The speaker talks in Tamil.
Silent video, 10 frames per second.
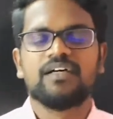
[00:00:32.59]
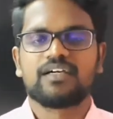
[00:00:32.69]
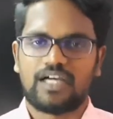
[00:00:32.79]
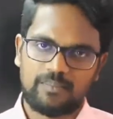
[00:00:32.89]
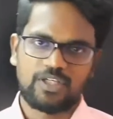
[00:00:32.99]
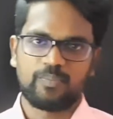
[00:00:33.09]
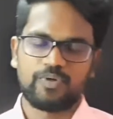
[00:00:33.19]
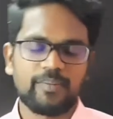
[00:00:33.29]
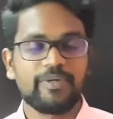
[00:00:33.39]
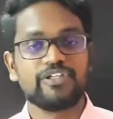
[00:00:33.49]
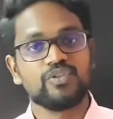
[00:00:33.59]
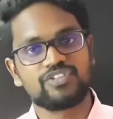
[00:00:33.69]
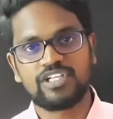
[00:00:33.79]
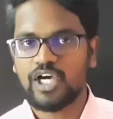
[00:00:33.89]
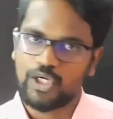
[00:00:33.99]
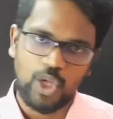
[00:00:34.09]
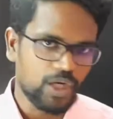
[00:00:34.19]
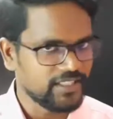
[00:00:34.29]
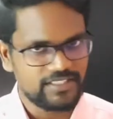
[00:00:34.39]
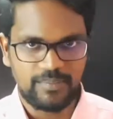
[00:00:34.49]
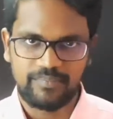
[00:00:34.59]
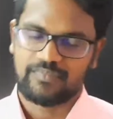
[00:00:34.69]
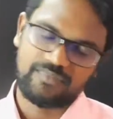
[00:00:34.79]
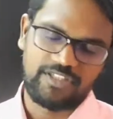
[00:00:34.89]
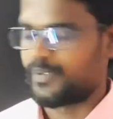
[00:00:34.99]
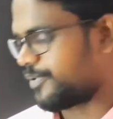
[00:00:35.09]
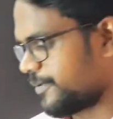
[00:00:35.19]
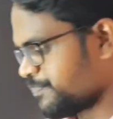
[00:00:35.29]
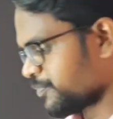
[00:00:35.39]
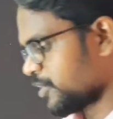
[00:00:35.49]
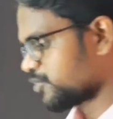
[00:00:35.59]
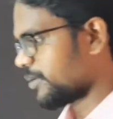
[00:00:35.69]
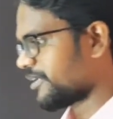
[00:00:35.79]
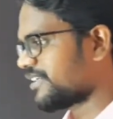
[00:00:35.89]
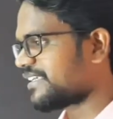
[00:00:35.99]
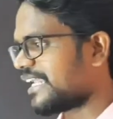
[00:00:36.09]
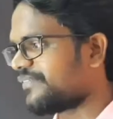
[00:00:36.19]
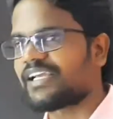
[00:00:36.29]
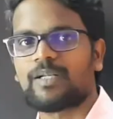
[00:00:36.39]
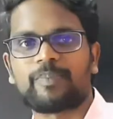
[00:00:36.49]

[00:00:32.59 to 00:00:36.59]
காமிக்க போகிறேன் பை யூஸிங் லாகரிதம் டேபிள் ஸோ நமக்கு கேள்விகள்